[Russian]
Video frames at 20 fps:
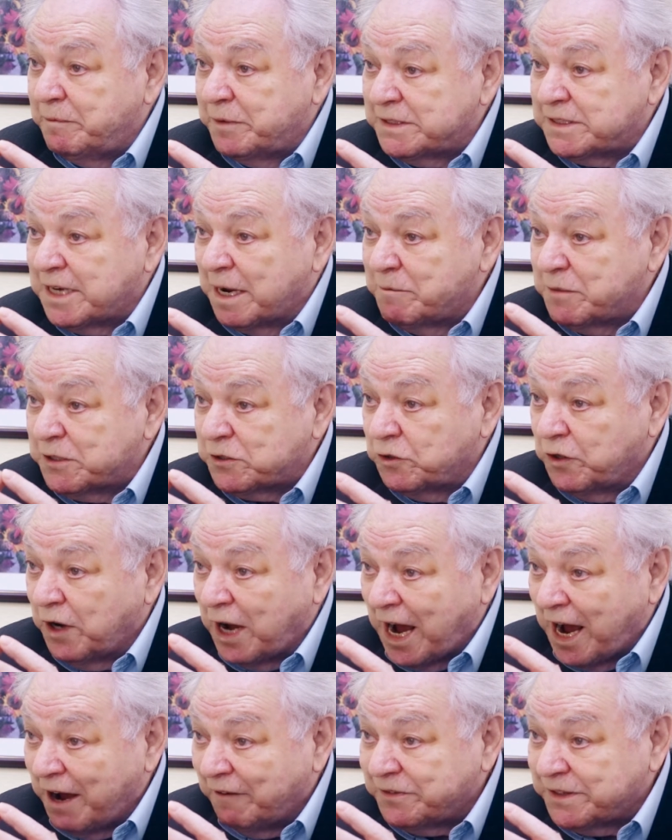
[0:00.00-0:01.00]
замыслу
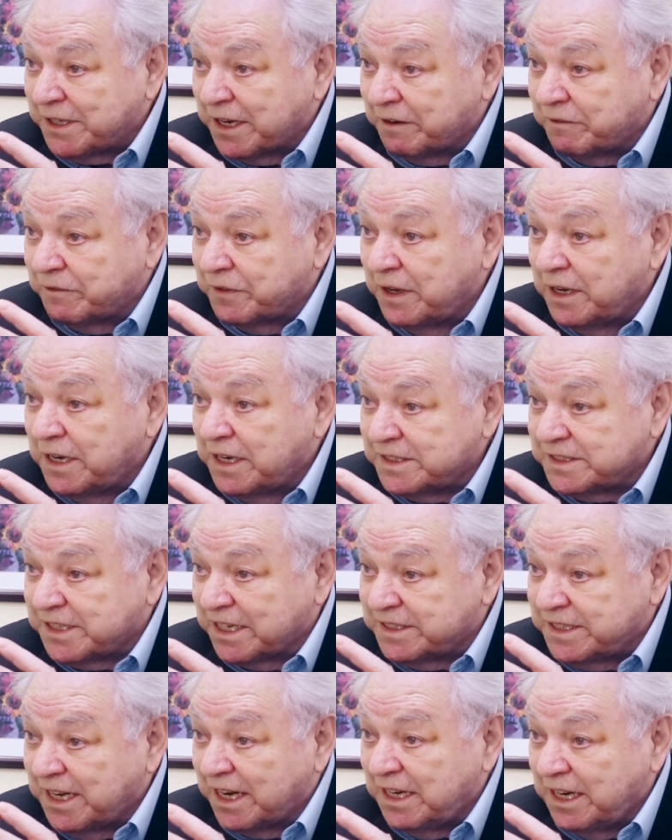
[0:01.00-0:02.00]
авторов,
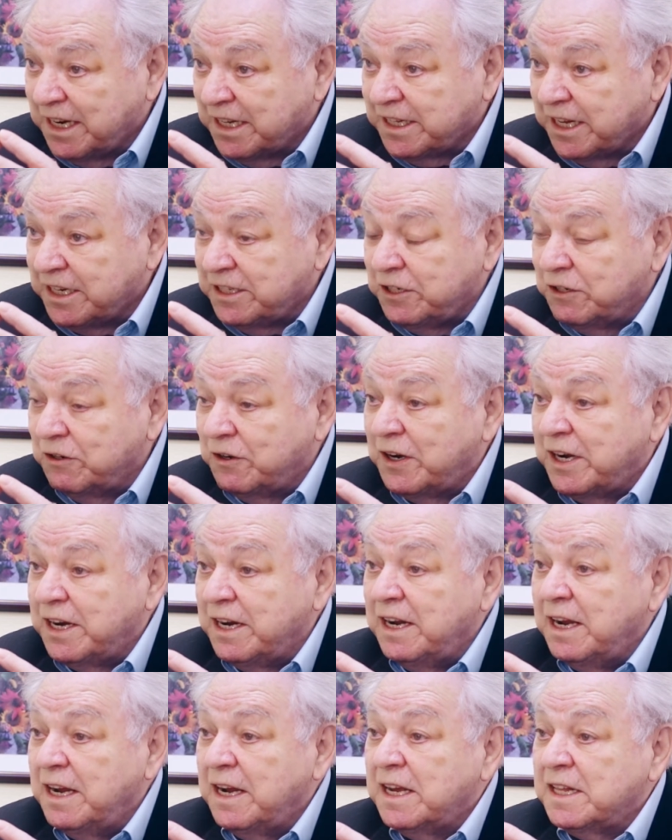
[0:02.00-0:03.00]
создателей этой
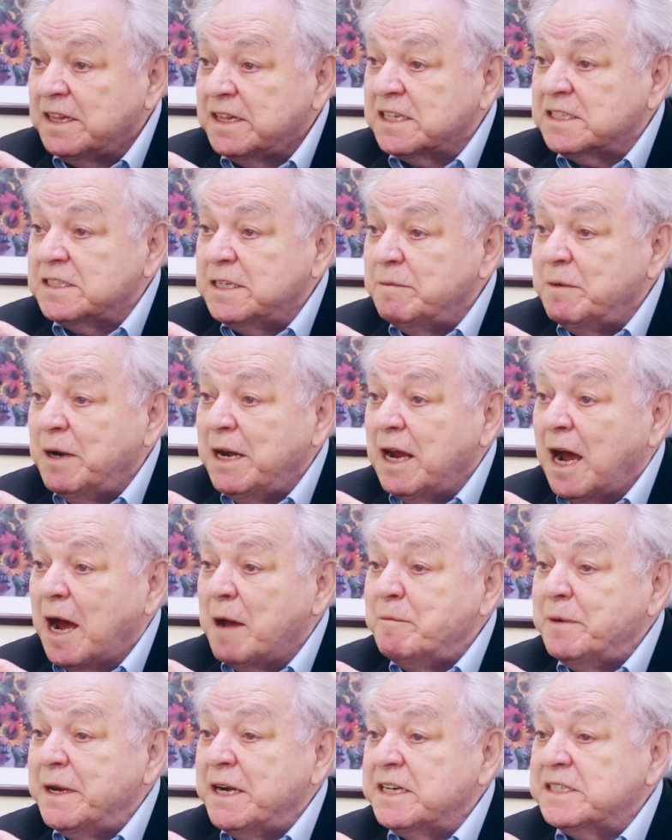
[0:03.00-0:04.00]
теории, должны были
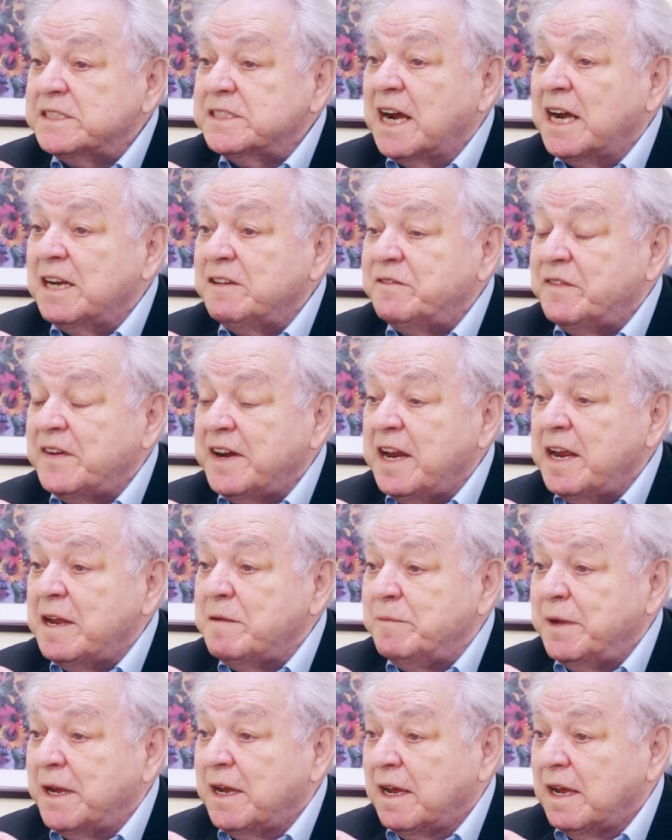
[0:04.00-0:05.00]
опережать
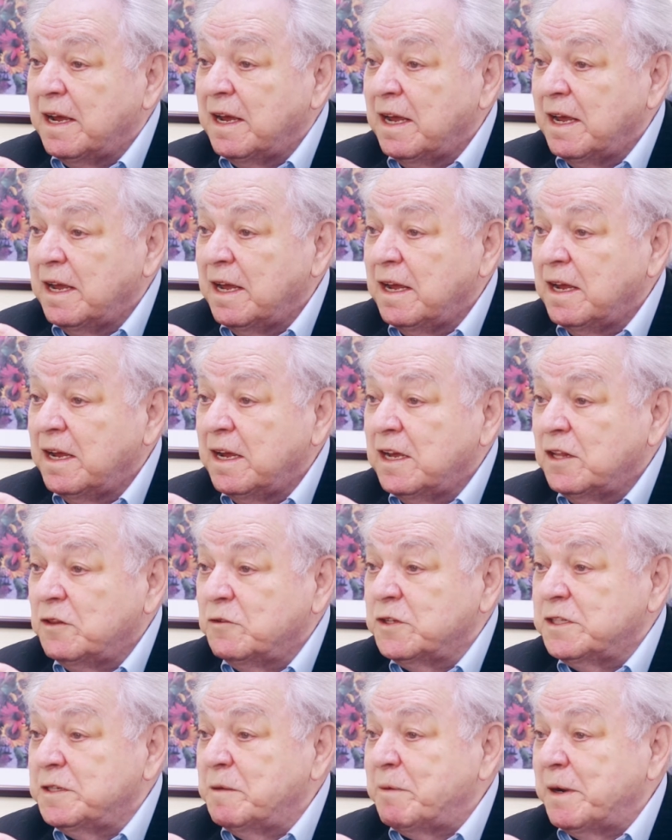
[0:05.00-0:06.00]
время.
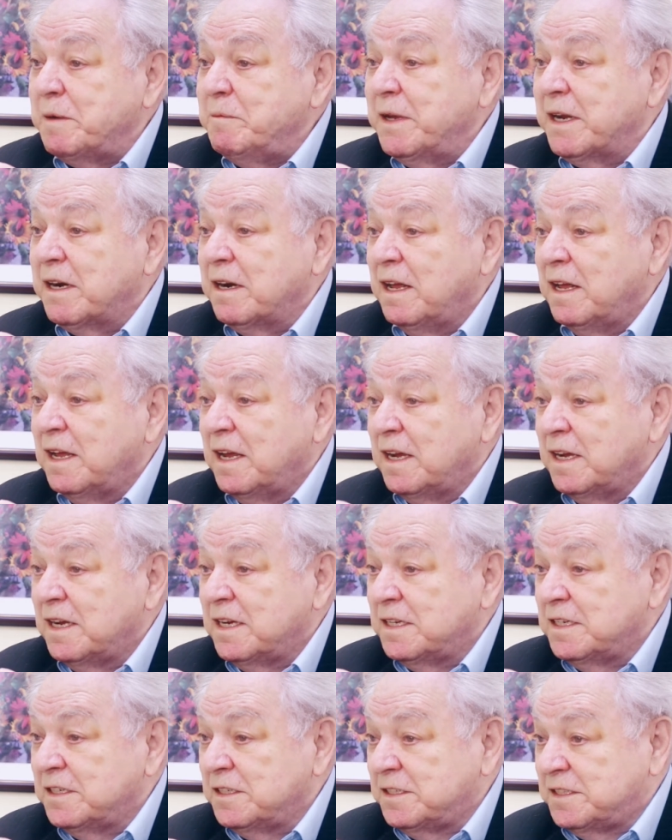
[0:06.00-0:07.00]
Вот, ну, например,
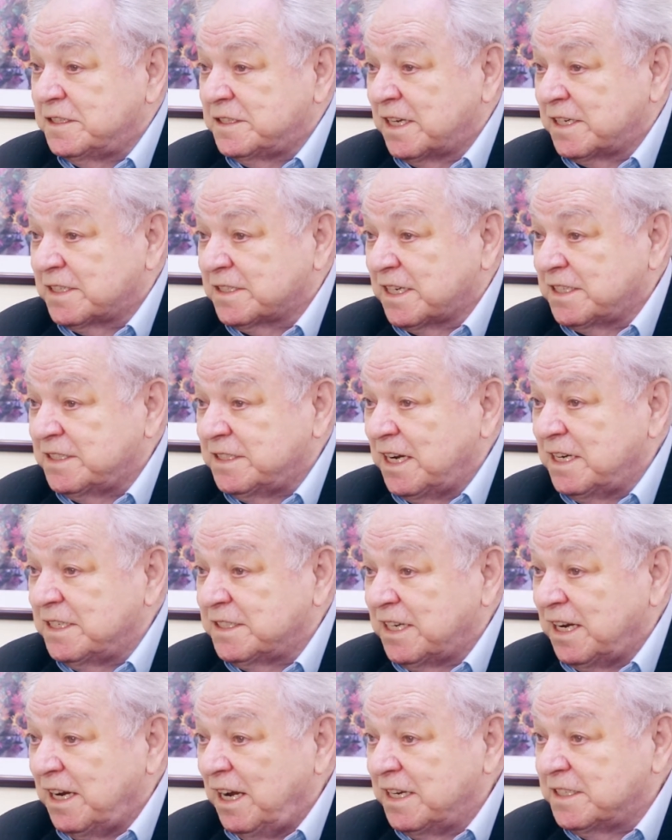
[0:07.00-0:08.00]

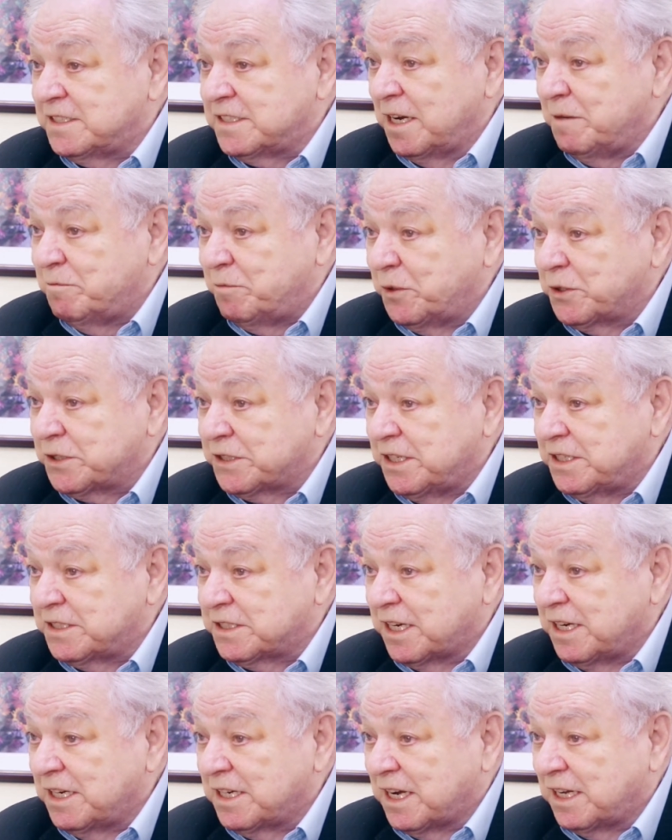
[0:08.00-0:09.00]
Царскосельский лицей
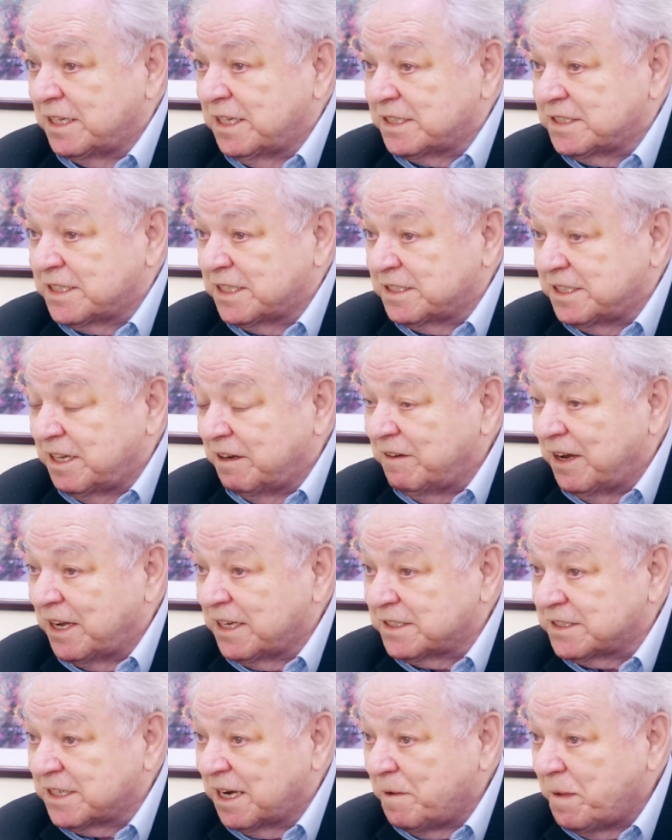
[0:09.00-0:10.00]
Пушкинских, когда
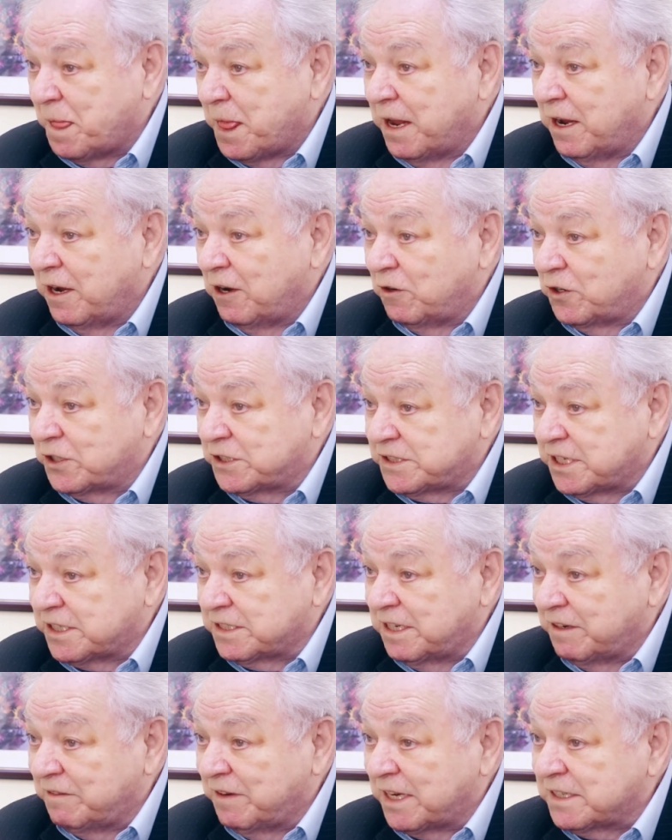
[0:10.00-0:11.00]
создавался, он
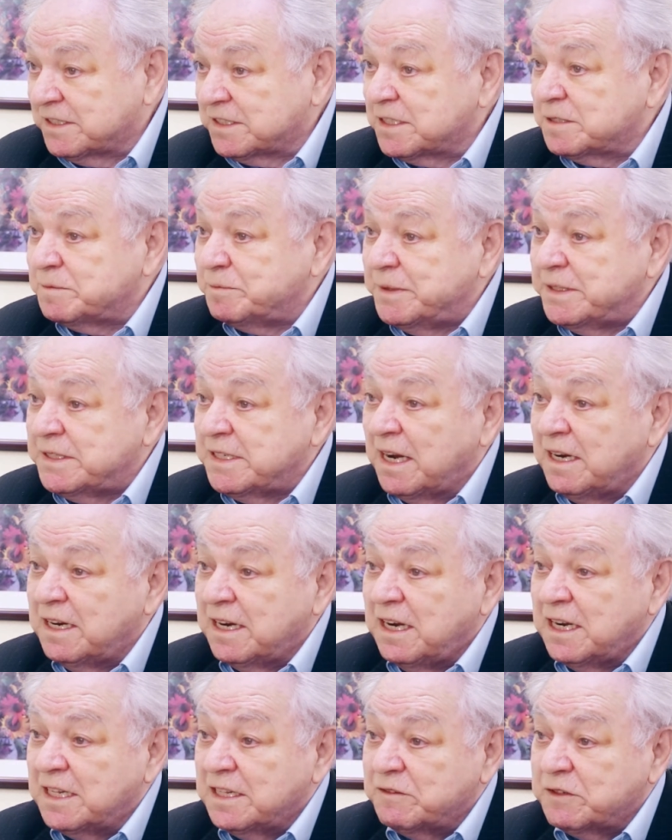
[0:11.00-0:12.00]
создавался специально
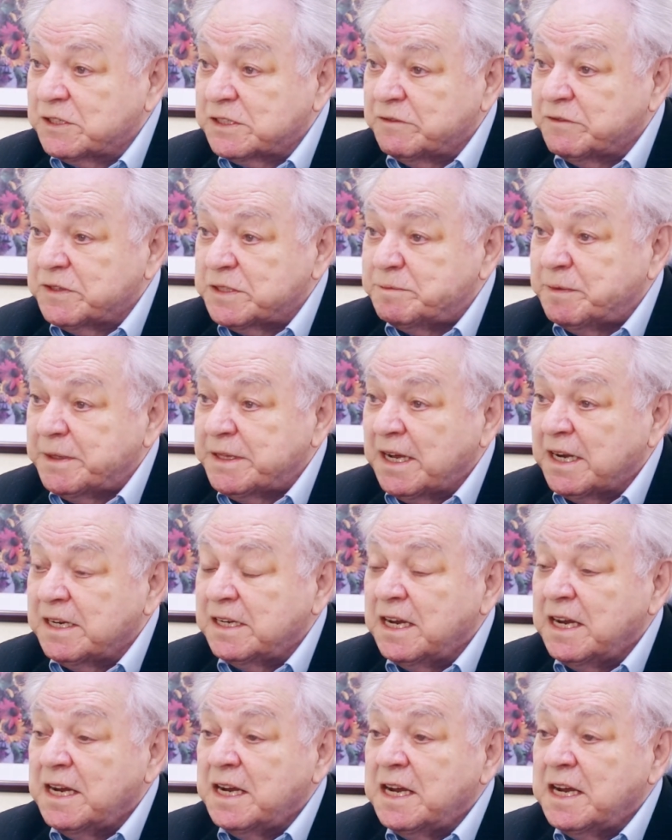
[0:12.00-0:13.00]
для того, чтобы воспитать